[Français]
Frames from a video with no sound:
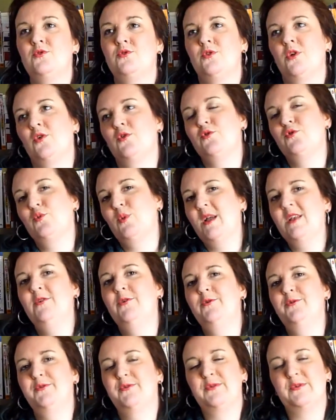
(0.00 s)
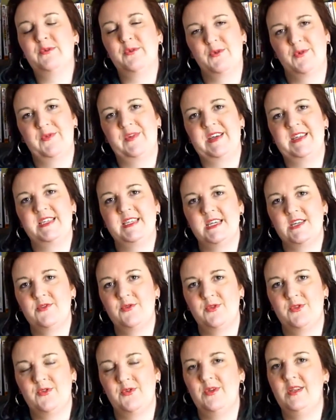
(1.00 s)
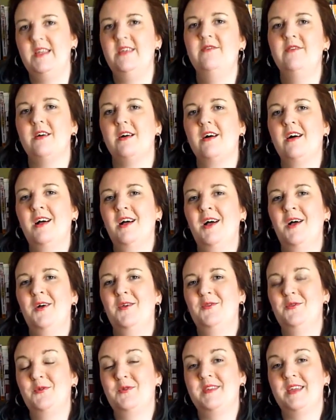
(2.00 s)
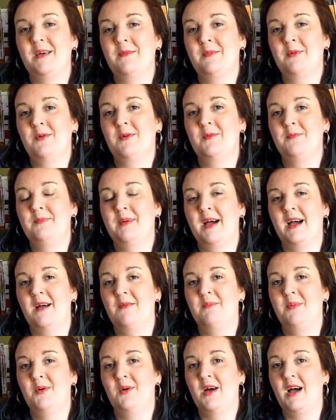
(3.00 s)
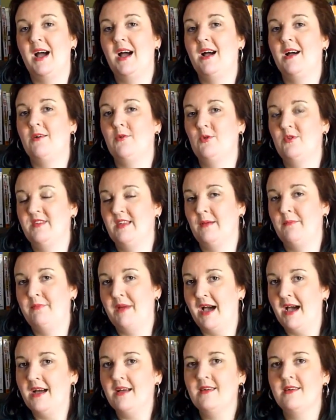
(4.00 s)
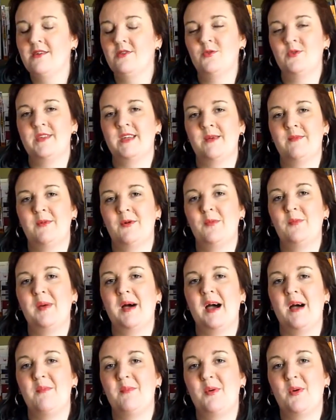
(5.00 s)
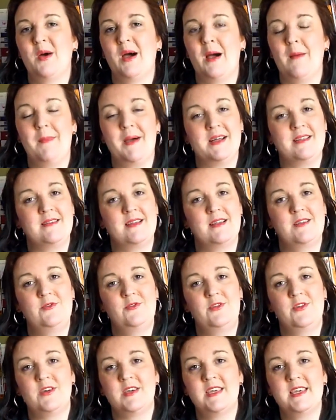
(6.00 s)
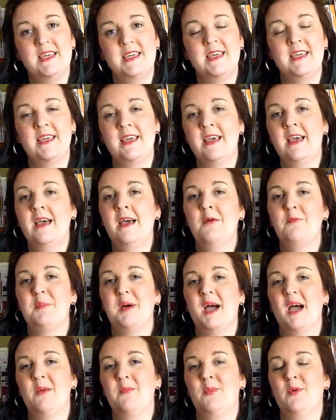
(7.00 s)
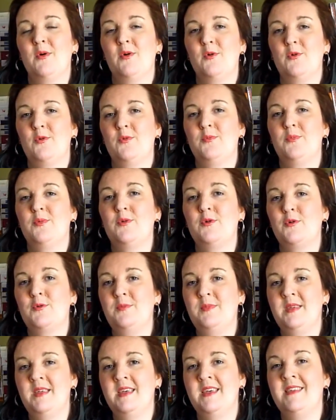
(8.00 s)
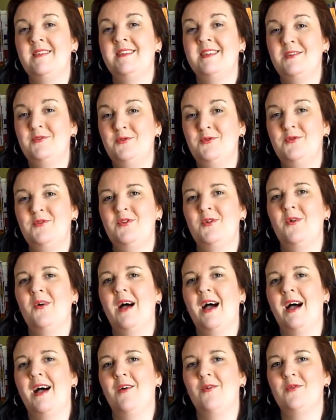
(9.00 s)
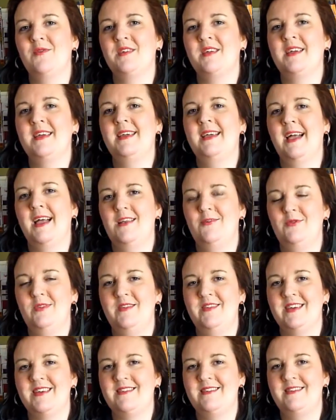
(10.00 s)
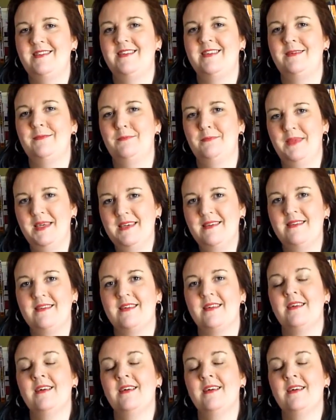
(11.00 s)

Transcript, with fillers: en toile de fond, on va dire, de ce livre, notamment par rapport à Rosa Parks, notamment par rapport à Martin Luther King, par rapport aux premiers étudiants à entrer à l'université mixte.